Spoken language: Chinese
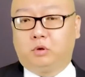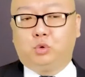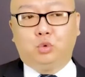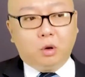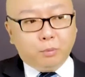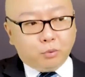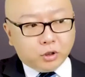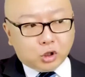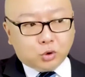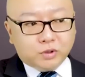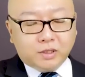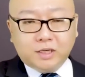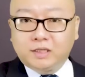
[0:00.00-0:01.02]
绝不会
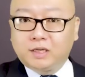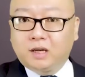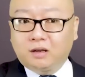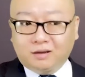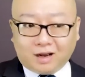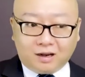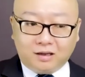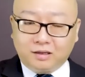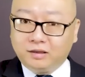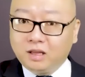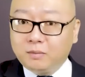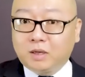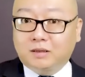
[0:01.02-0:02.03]
出现那些啊
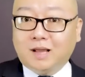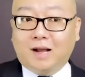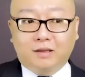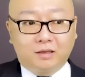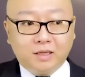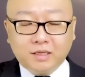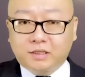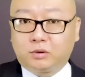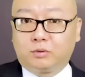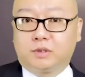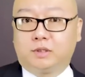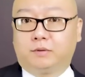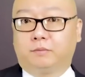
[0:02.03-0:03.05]
那么大的那些
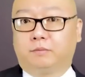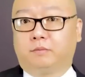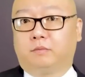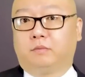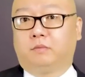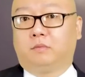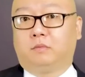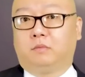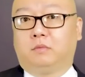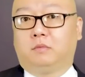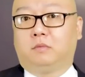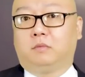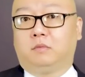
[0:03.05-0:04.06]
东西。
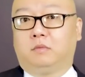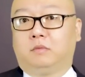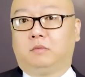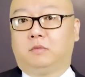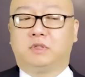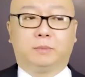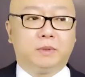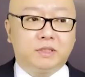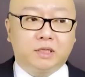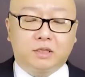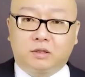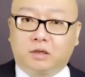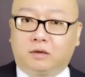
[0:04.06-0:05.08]
怎么
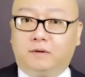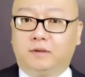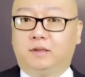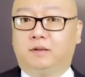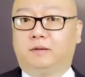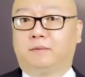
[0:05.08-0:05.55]
解释这个问题？